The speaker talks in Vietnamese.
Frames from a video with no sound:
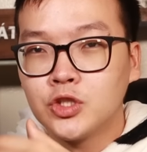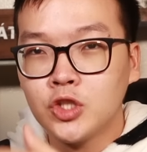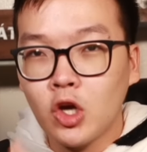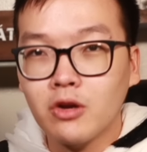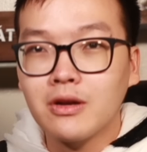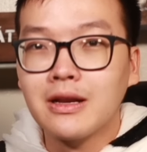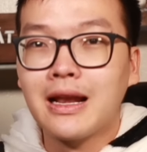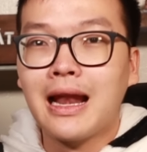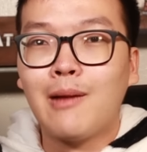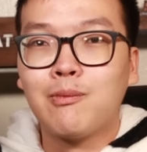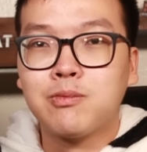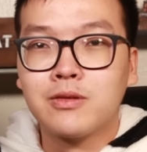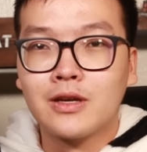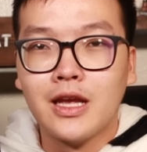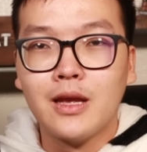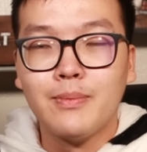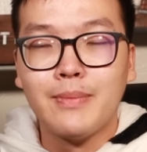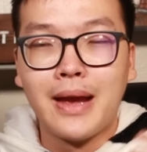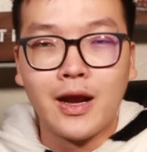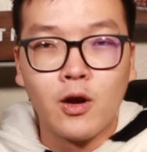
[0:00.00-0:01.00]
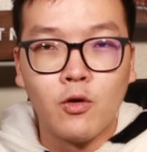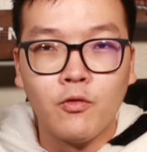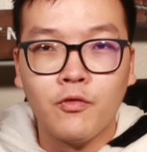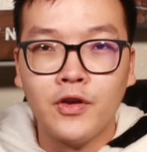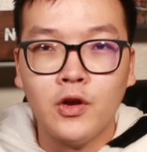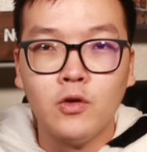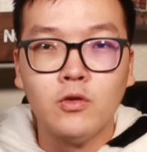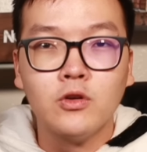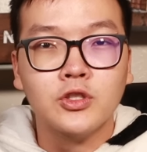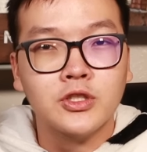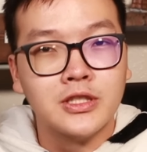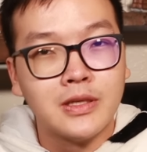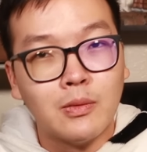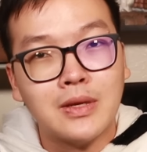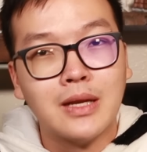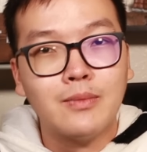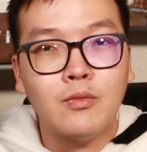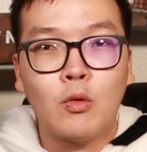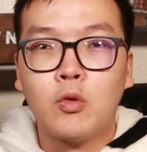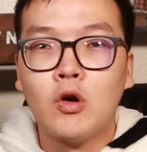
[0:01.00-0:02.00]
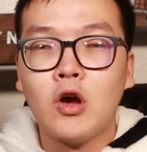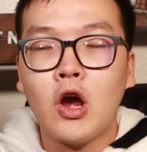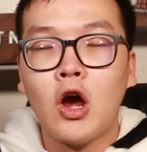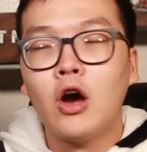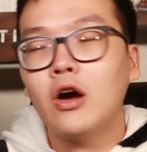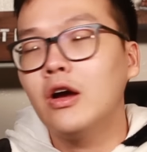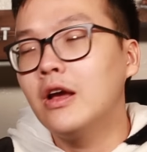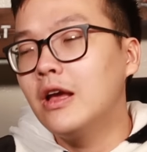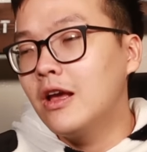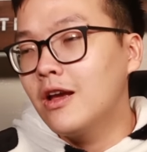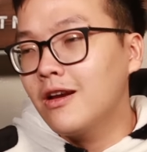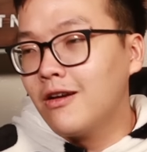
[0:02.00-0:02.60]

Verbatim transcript: chọn lọc cái mã cổ phiếu trong danh mục của họ.